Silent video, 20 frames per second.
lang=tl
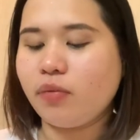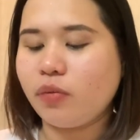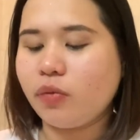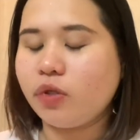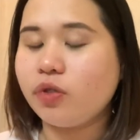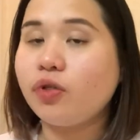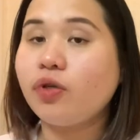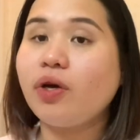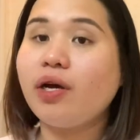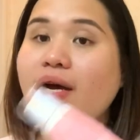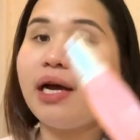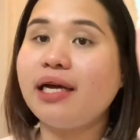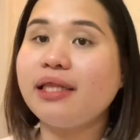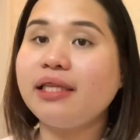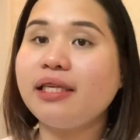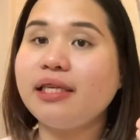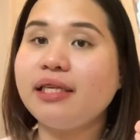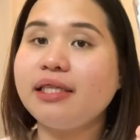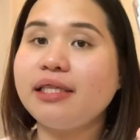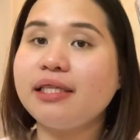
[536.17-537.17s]
So, ang
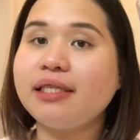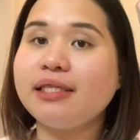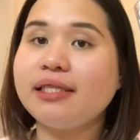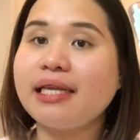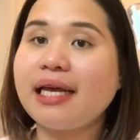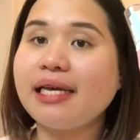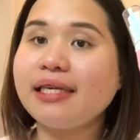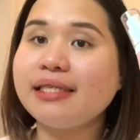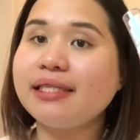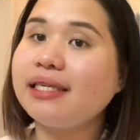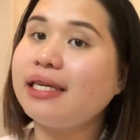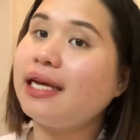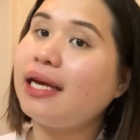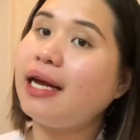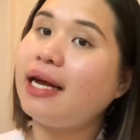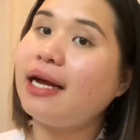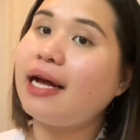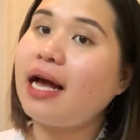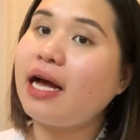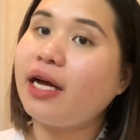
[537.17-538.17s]
ating next
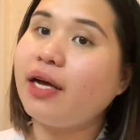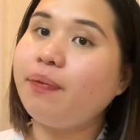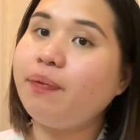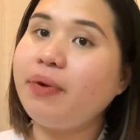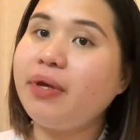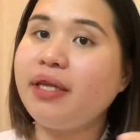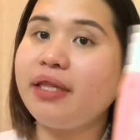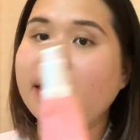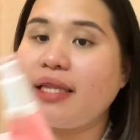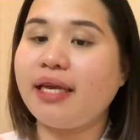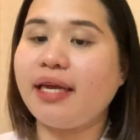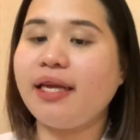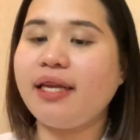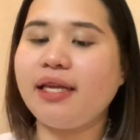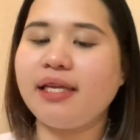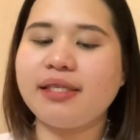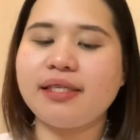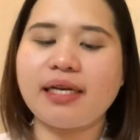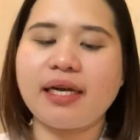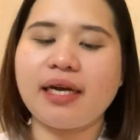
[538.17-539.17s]
na
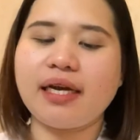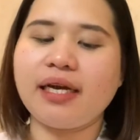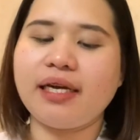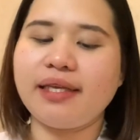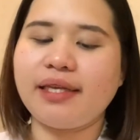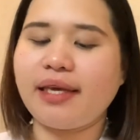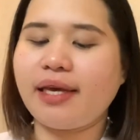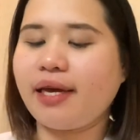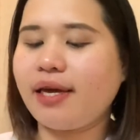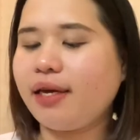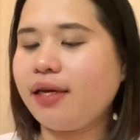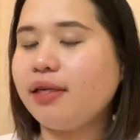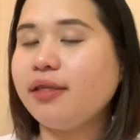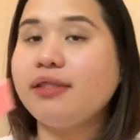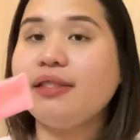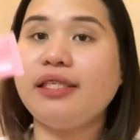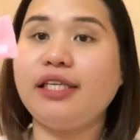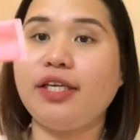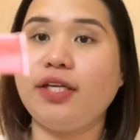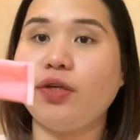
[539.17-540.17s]
gagamitin is ang kanyang
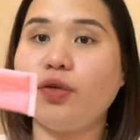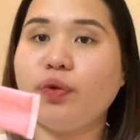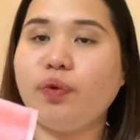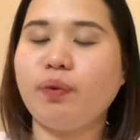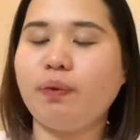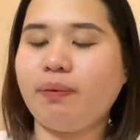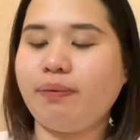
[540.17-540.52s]
serum.